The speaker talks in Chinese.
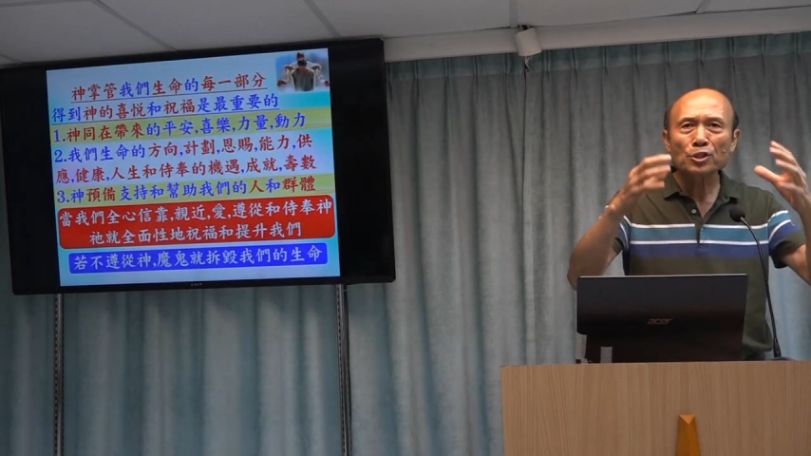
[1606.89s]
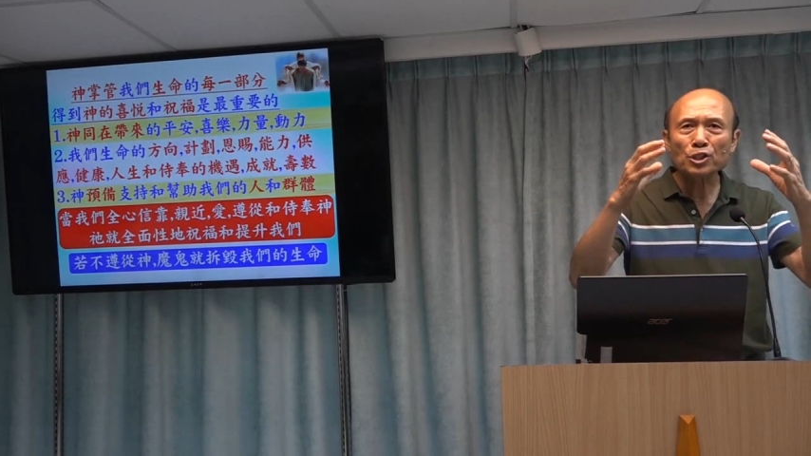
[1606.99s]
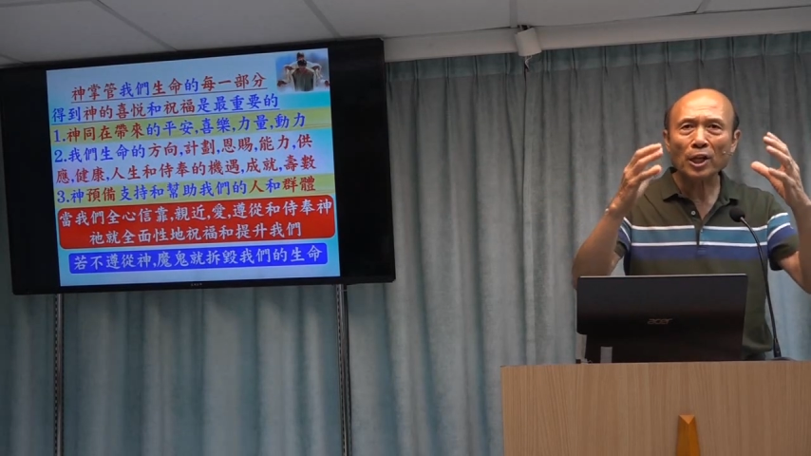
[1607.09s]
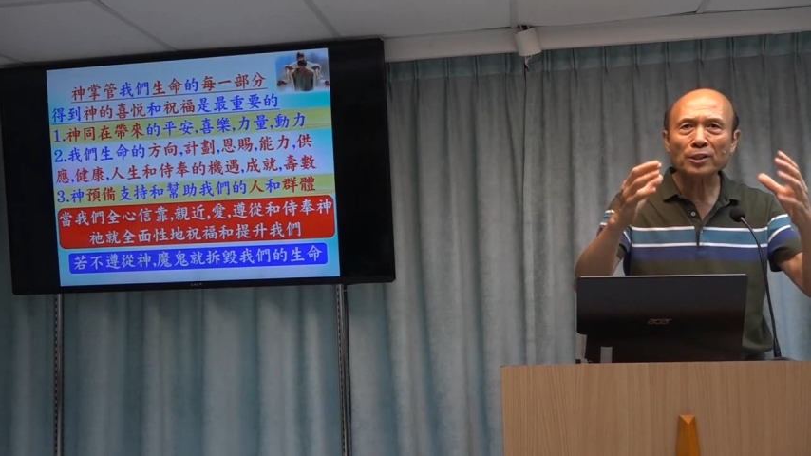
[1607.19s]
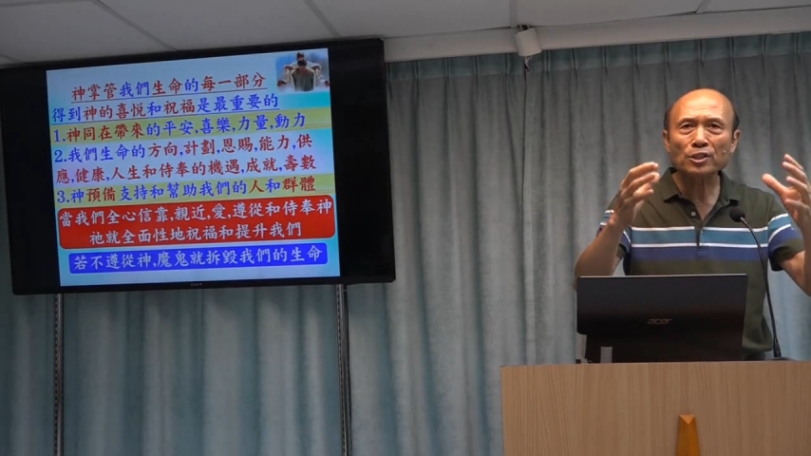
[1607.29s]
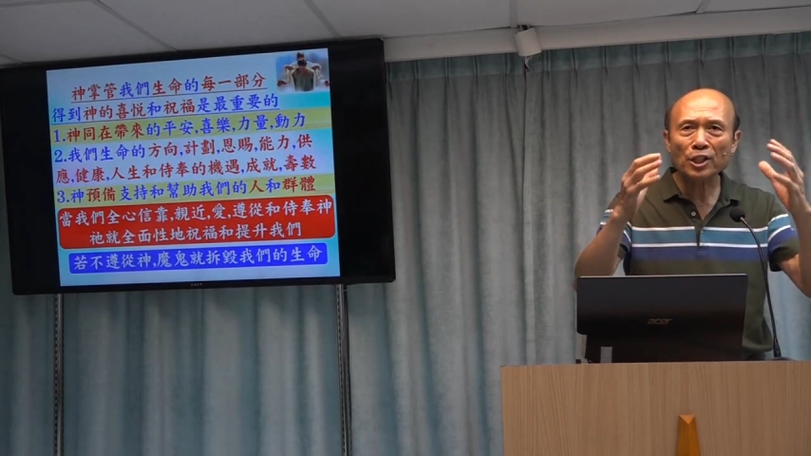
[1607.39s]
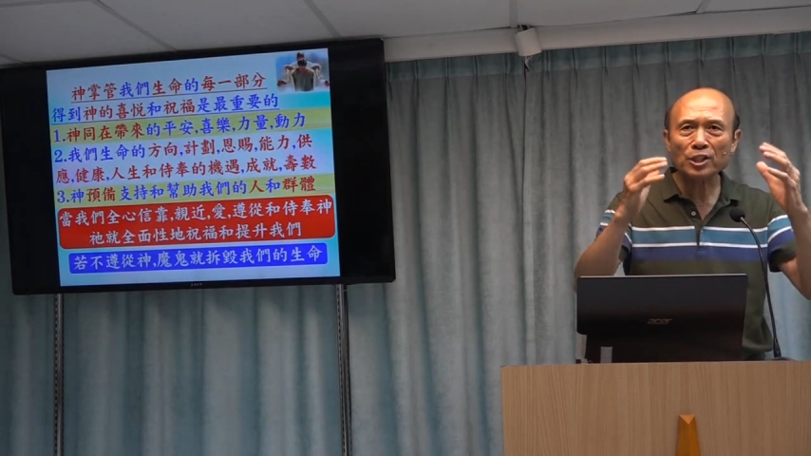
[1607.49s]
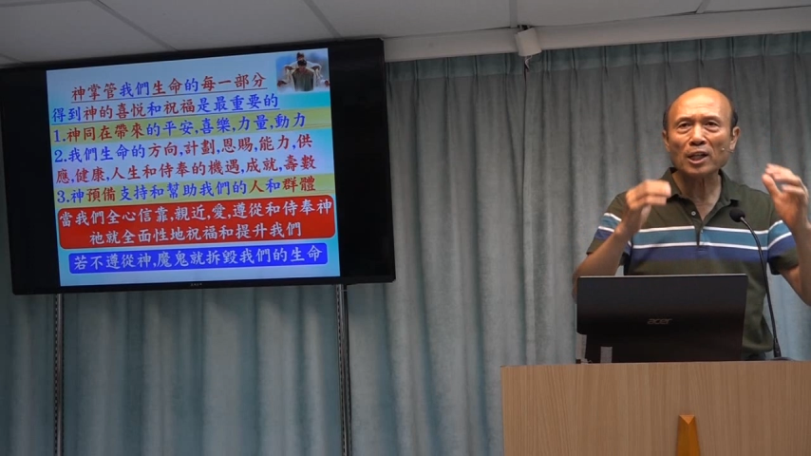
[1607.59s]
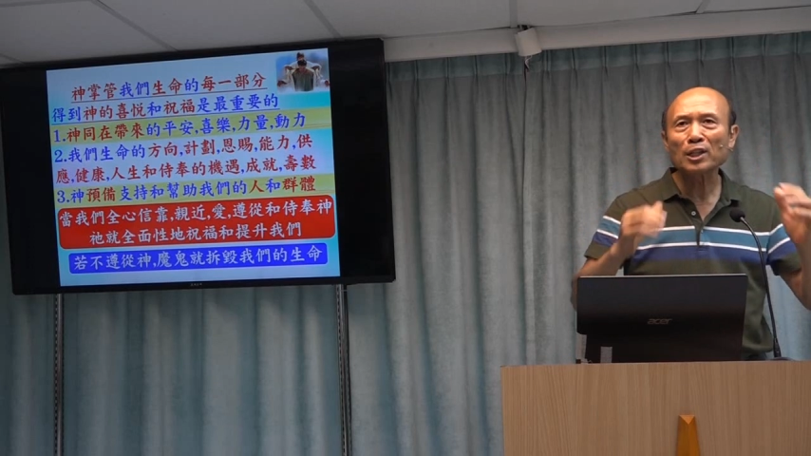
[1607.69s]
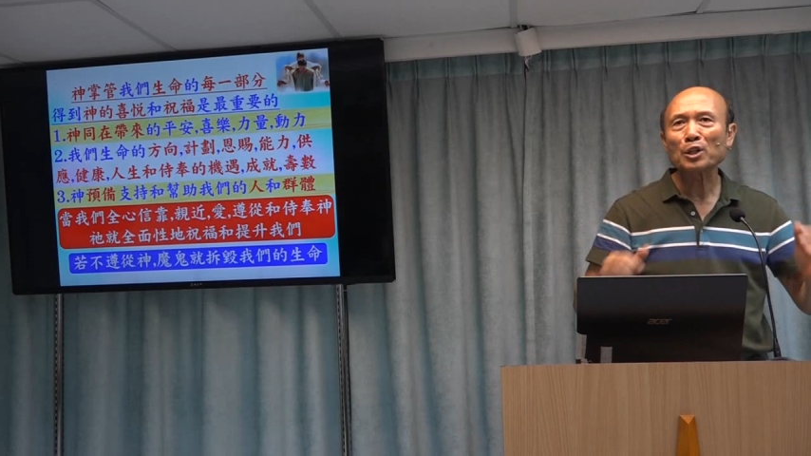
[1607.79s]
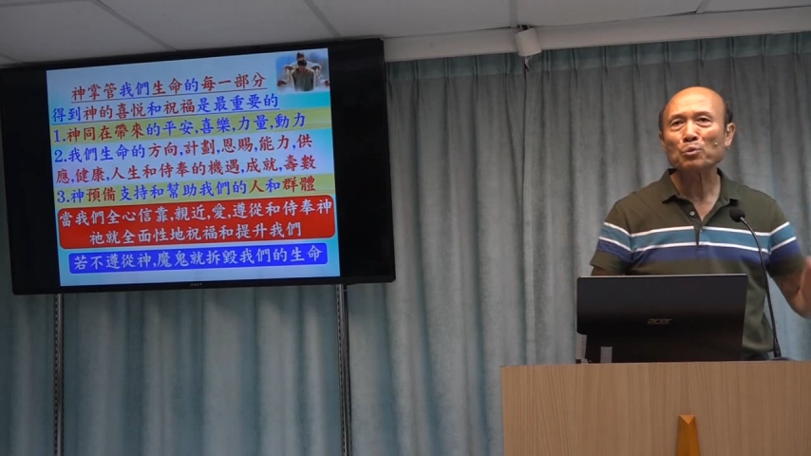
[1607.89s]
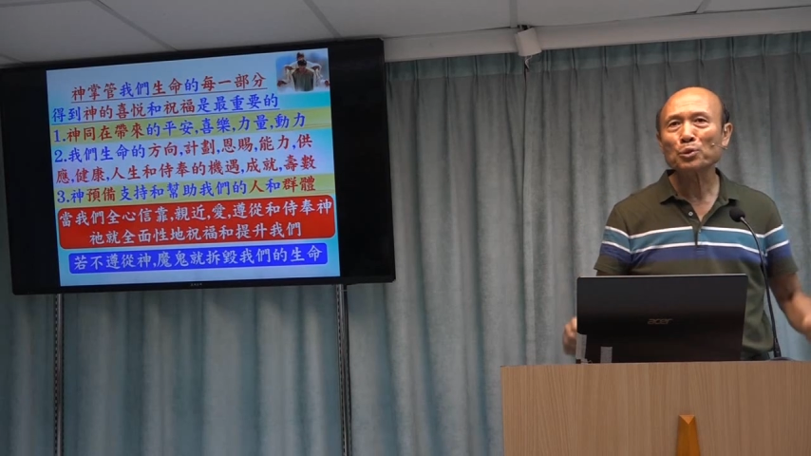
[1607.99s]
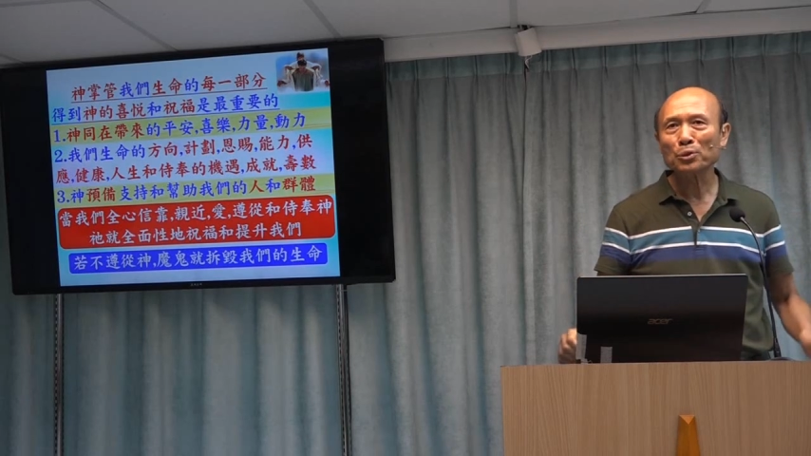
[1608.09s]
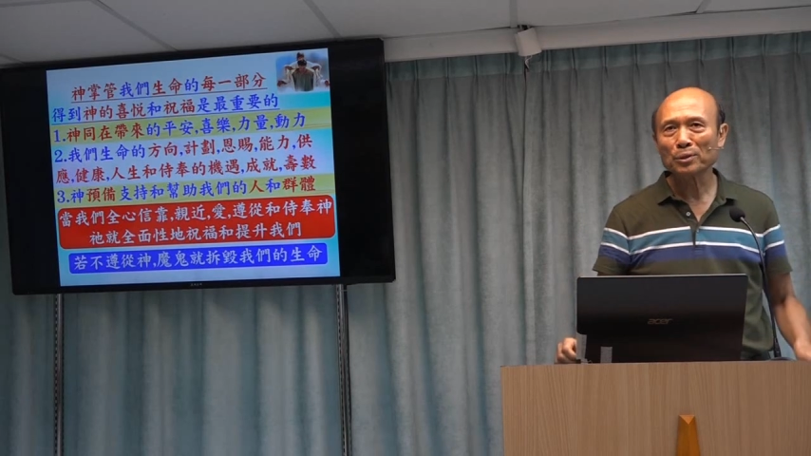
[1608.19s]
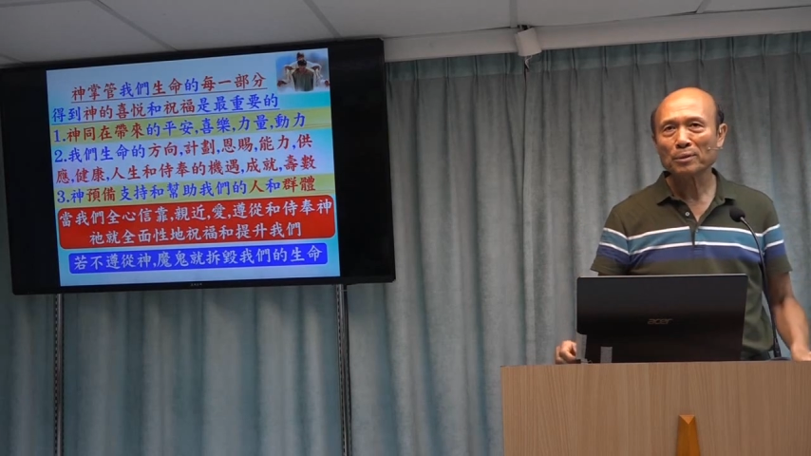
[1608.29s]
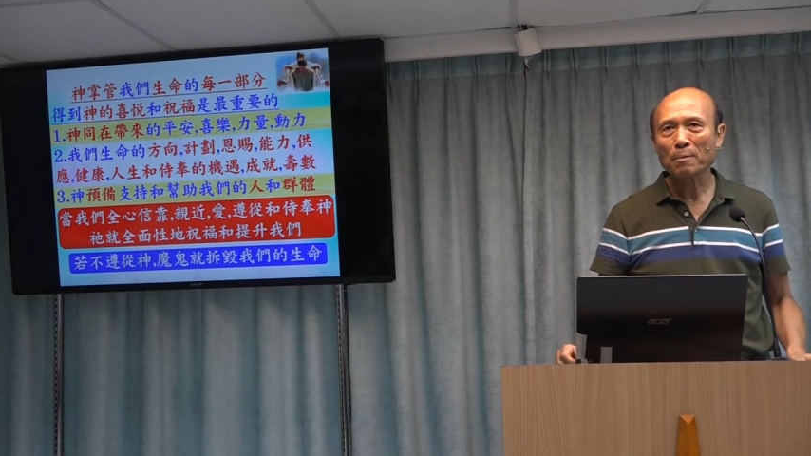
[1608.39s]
神这些礼物，